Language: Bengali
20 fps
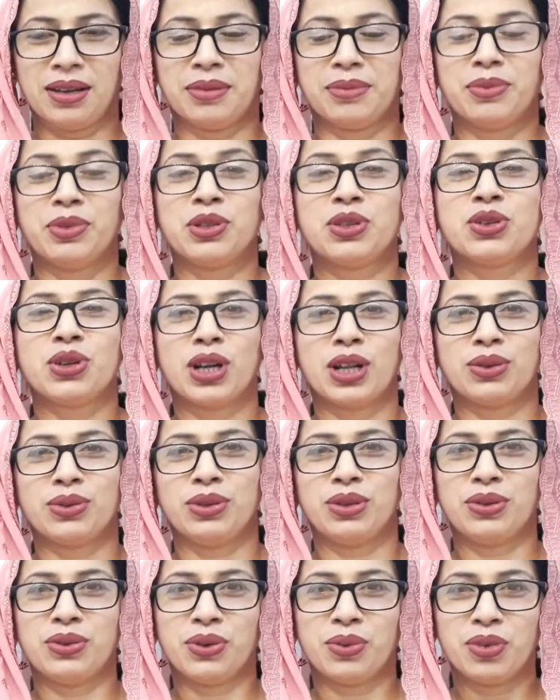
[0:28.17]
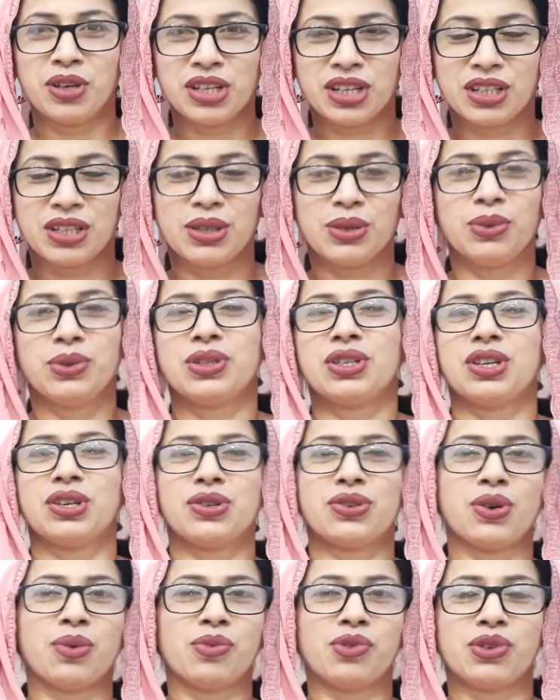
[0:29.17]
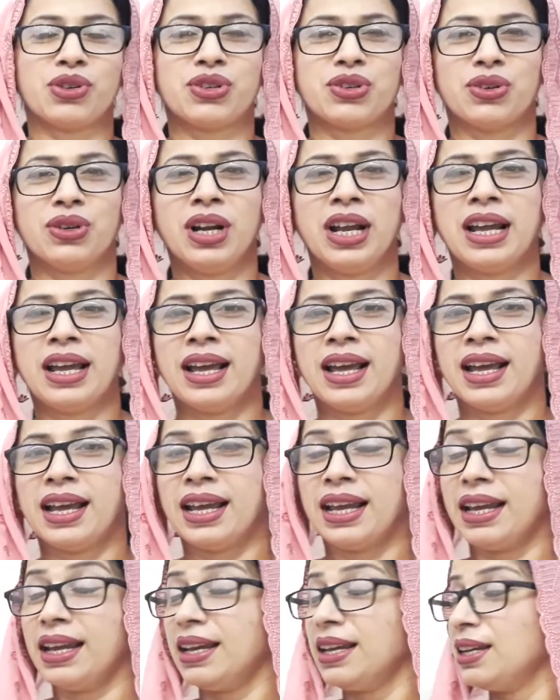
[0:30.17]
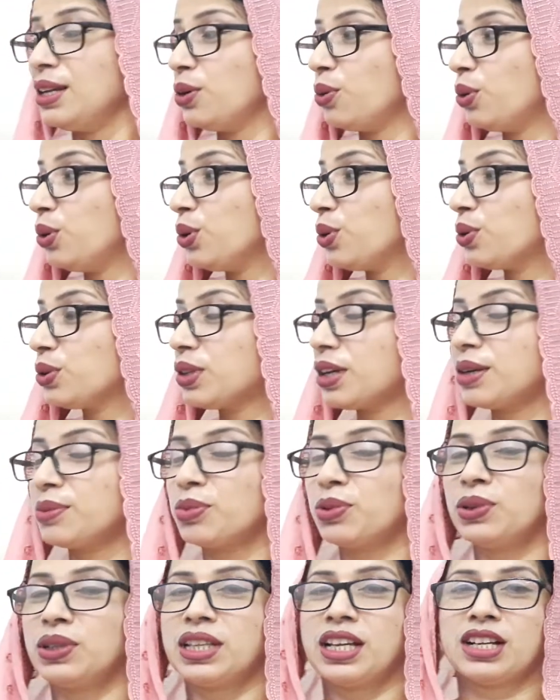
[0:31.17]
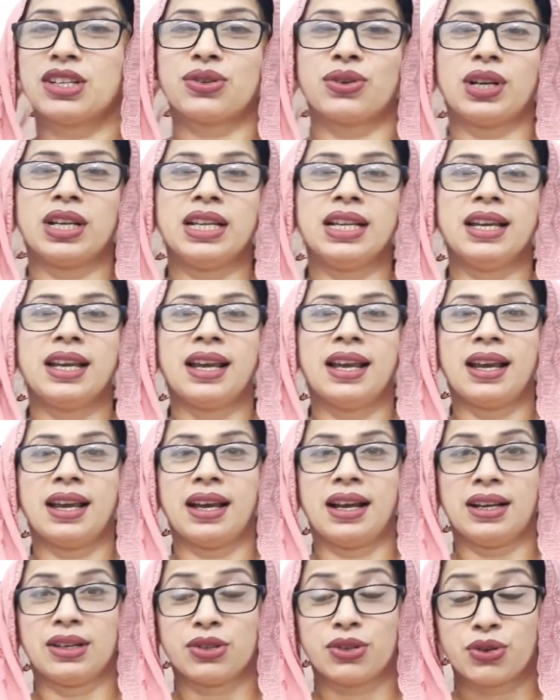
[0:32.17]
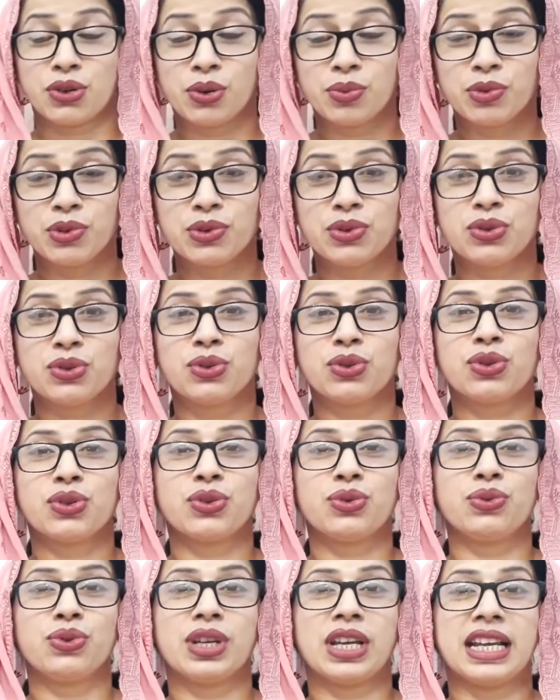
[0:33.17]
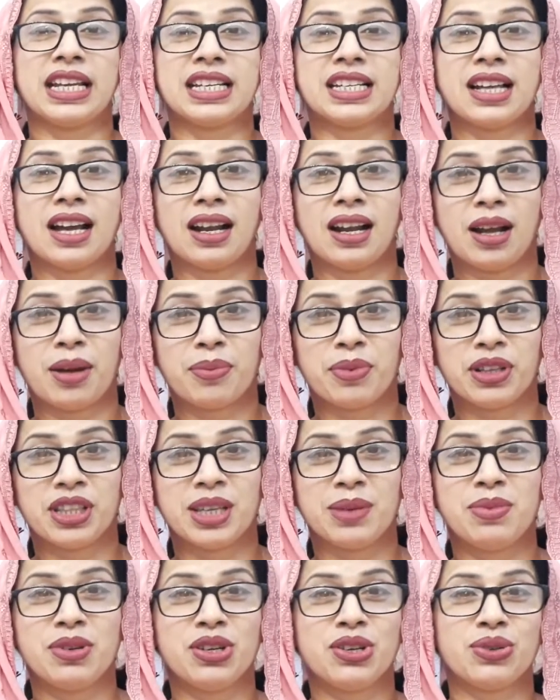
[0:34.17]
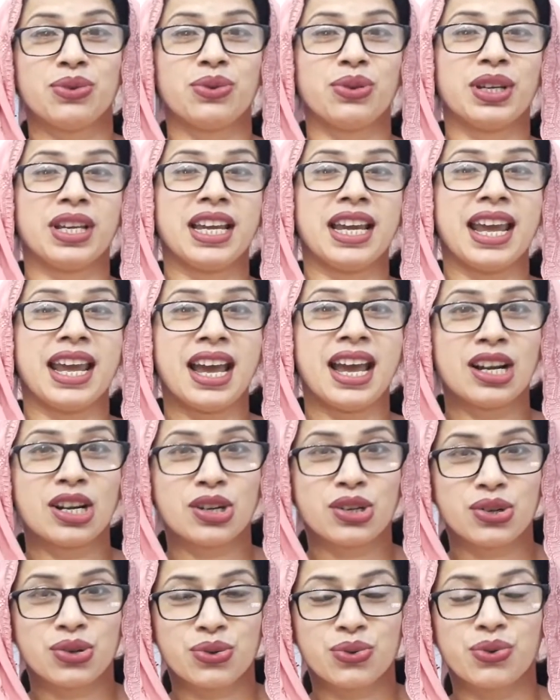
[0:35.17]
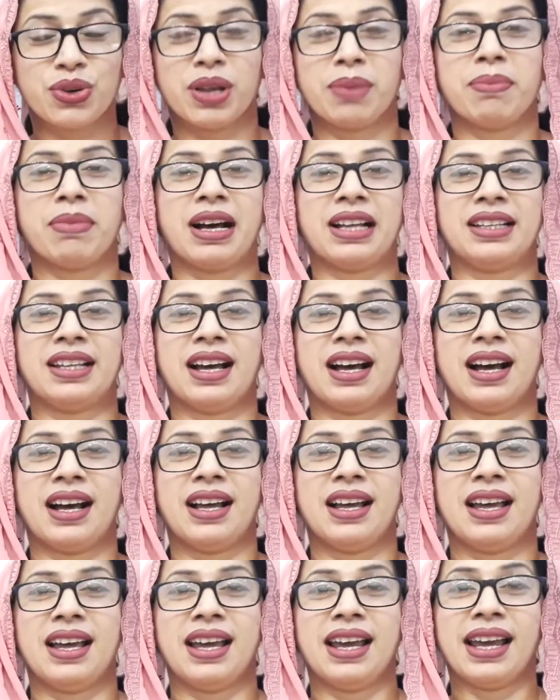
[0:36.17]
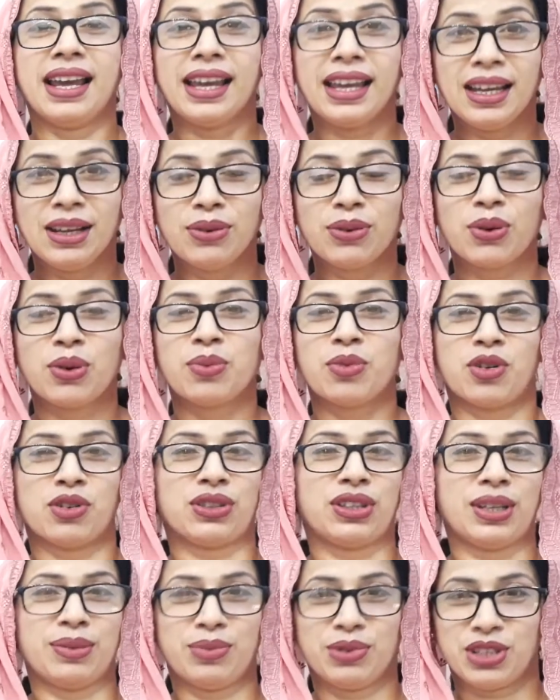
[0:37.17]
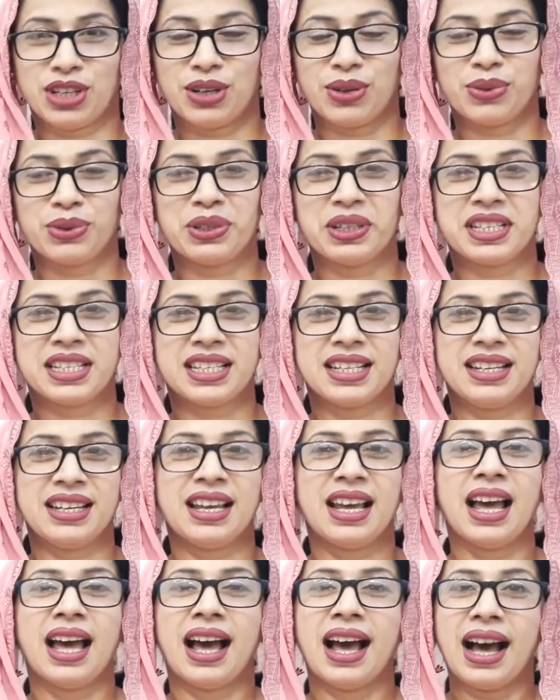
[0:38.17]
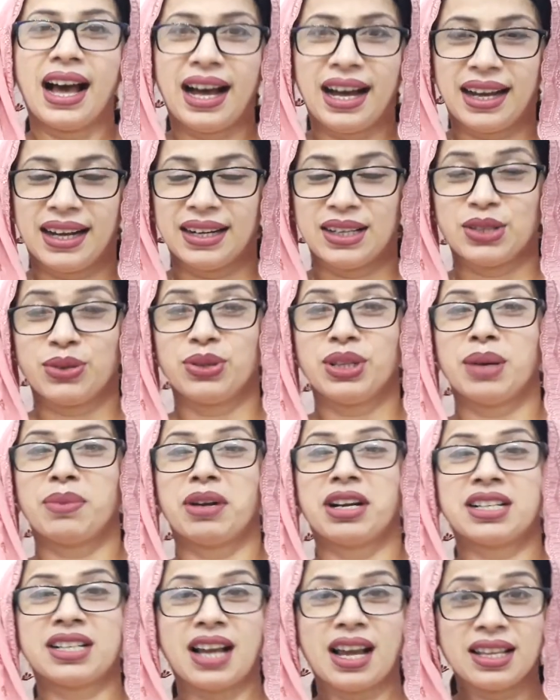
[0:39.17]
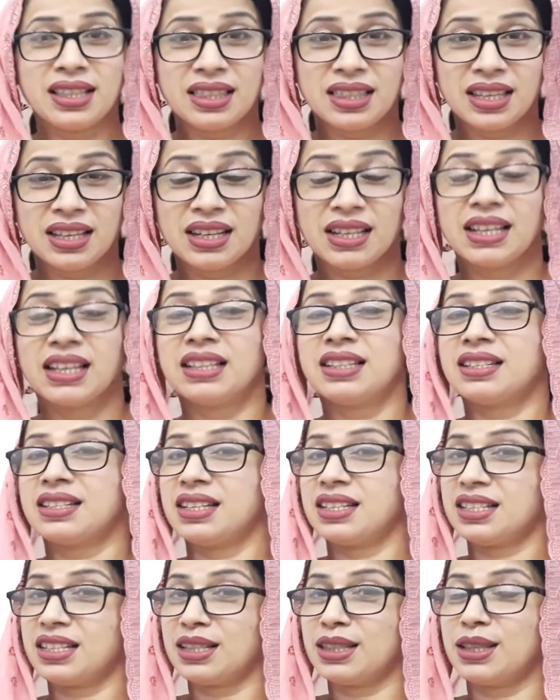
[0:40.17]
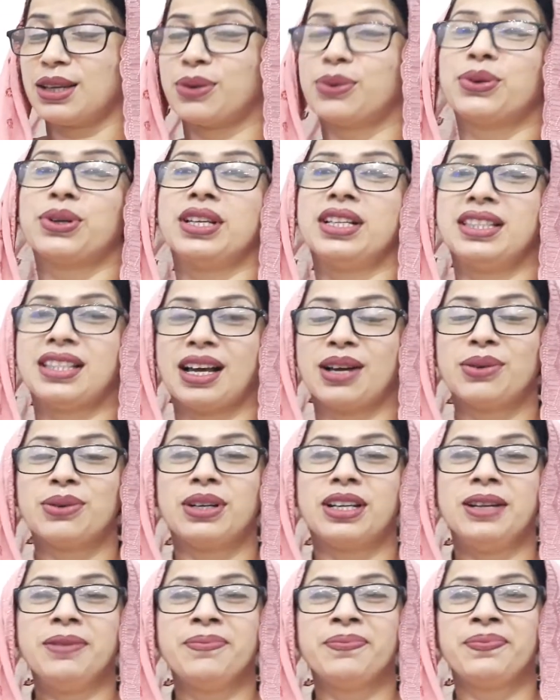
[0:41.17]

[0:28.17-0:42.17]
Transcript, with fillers: মূর্ছনা তৈরি করবে সেটি হচ্ছে সমস্বর এই ঐক্যতান বলতে আসলে সমস্ত সুরকে সারা পৃথিবীর সুরকে এক সুরে বাধা এই রকম অর্থে বোঝানো হয়েছে আর যদি আমরা সাহিত্যের ক্ষেত্রে চিন্তা করি তাহলে